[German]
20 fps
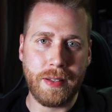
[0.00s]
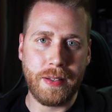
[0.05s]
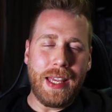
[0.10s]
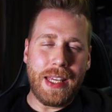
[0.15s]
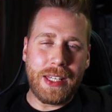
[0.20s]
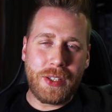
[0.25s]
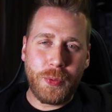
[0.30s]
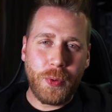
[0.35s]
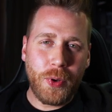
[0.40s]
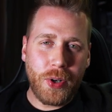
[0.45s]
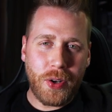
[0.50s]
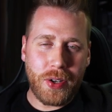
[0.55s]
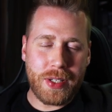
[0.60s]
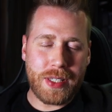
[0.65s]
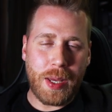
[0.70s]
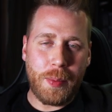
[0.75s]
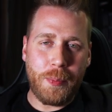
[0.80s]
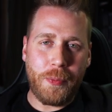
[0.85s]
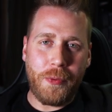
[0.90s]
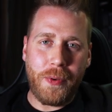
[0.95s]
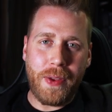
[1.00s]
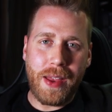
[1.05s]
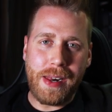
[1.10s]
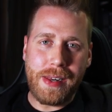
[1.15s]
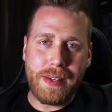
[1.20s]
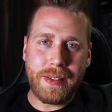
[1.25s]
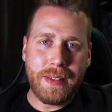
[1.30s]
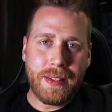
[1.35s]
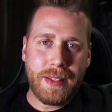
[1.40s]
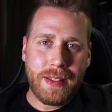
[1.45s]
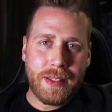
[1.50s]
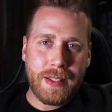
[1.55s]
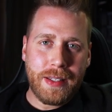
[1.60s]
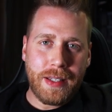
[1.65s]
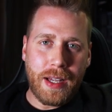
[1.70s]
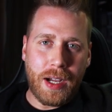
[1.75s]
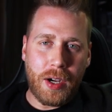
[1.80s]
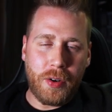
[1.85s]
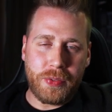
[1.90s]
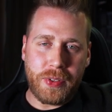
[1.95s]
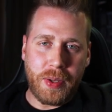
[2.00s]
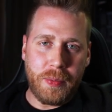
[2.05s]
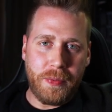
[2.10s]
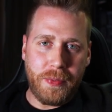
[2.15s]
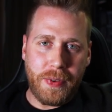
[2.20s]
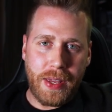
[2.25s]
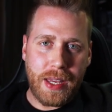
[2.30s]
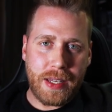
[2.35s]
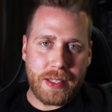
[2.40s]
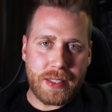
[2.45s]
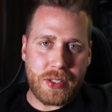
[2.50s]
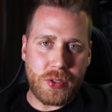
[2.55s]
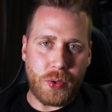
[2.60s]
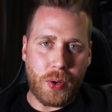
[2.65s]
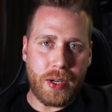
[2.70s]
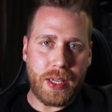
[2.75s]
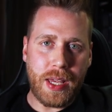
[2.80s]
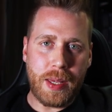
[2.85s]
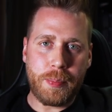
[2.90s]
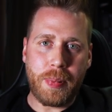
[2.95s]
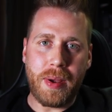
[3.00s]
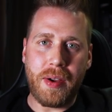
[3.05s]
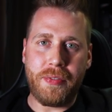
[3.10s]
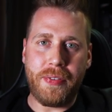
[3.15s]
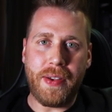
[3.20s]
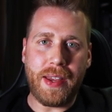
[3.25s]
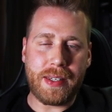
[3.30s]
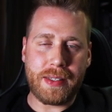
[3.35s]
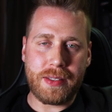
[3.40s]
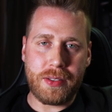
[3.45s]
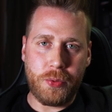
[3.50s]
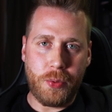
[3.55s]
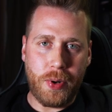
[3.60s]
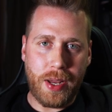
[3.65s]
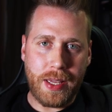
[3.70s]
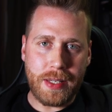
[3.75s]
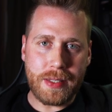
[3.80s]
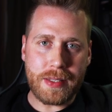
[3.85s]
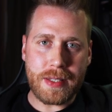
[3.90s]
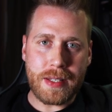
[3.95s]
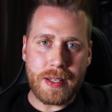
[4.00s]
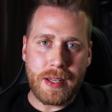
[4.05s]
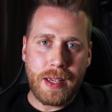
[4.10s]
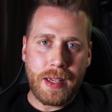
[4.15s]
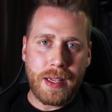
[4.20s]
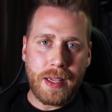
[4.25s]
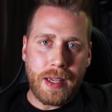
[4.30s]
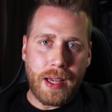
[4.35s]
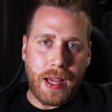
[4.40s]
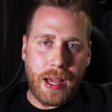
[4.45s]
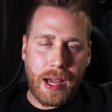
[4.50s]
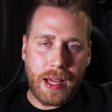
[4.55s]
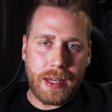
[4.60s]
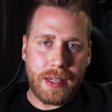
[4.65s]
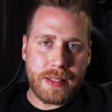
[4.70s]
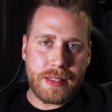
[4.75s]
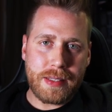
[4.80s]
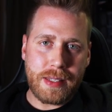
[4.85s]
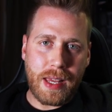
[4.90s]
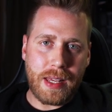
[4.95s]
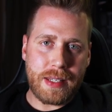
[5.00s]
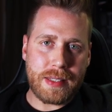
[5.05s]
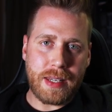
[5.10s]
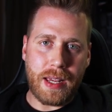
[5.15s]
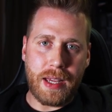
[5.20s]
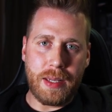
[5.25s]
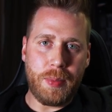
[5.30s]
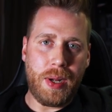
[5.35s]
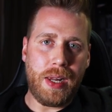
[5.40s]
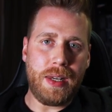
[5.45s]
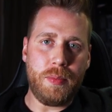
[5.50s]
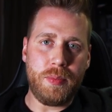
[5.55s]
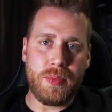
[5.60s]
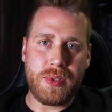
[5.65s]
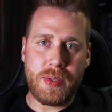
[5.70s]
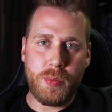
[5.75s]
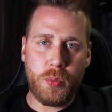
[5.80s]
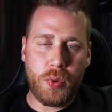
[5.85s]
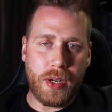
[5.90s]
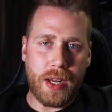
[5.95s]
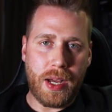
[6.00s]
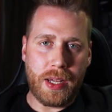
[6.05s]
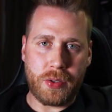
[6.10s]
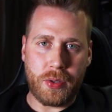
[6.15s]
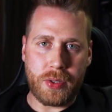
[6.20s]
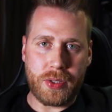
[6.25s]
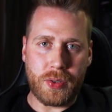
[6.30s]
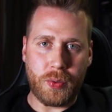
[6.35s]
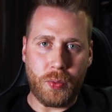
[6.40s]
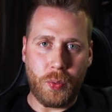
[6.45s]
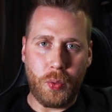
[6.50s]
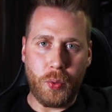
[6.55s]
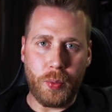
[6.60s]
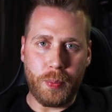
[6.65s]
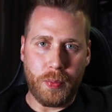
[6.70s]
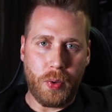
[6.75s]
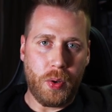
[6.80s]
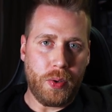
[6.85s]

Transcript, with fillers: Ich würde euch empfehlen, auf dem Weg zu euren perfekten Rates alles erst einmal im Simulator zu üben.